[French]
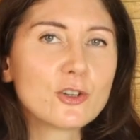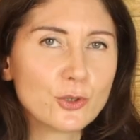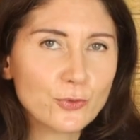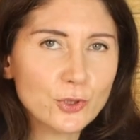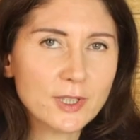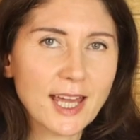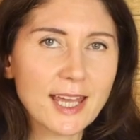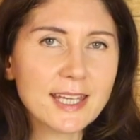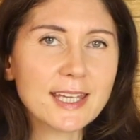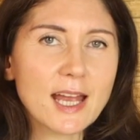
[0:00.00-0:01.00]
Je vous
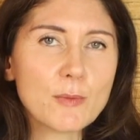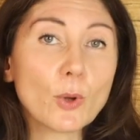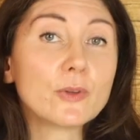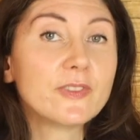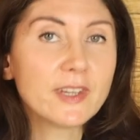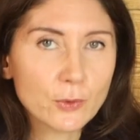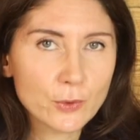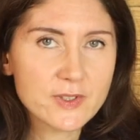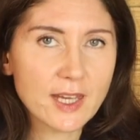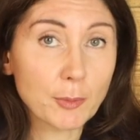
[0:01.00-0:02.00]
donnerai également des
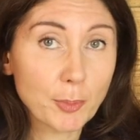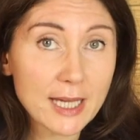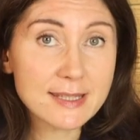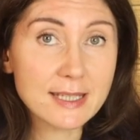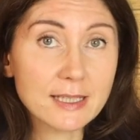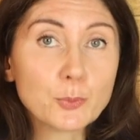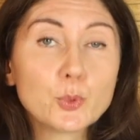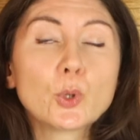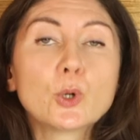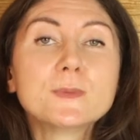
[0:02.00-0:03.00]
conseils pratiques
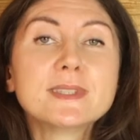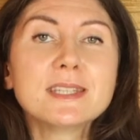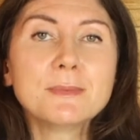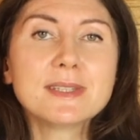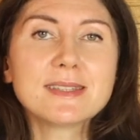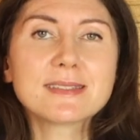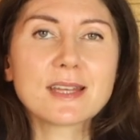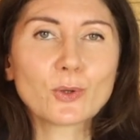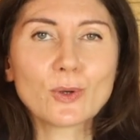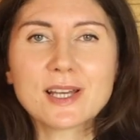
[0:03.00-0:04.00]
pour optimiser
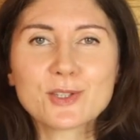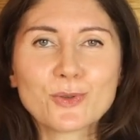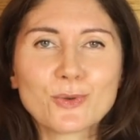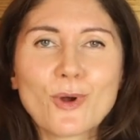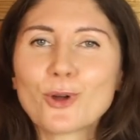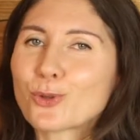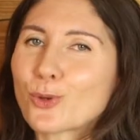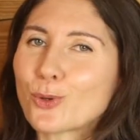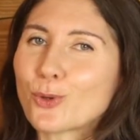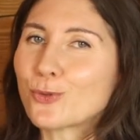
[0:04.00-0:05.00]
cette relation
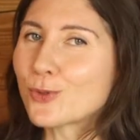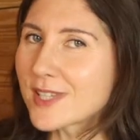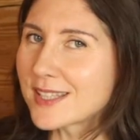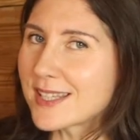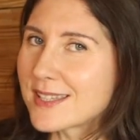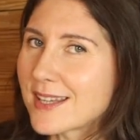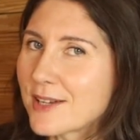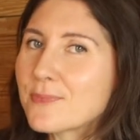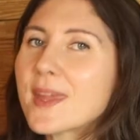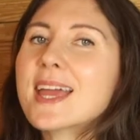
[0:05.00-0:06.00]
entre vos
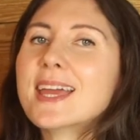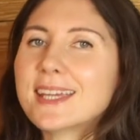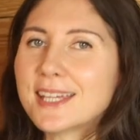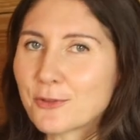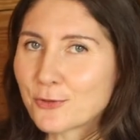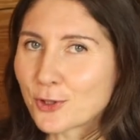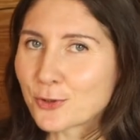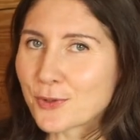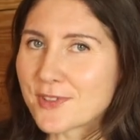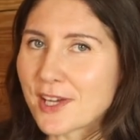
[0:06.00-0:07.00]
intestins et votre